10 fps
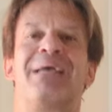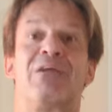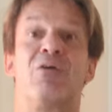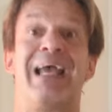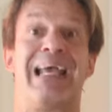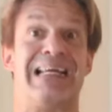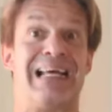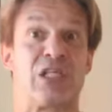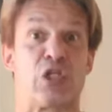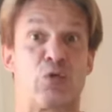pero en
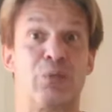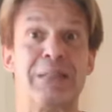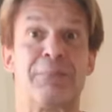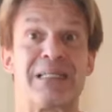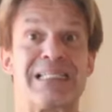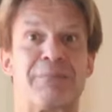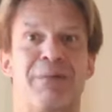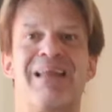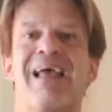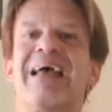la suite
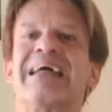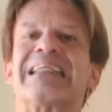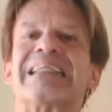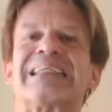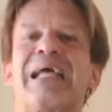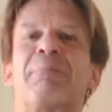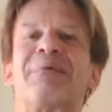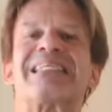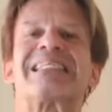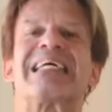principal
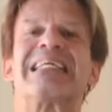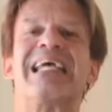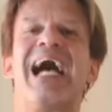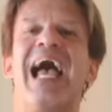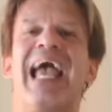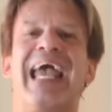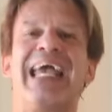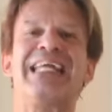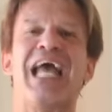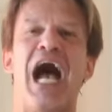tapicería
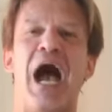en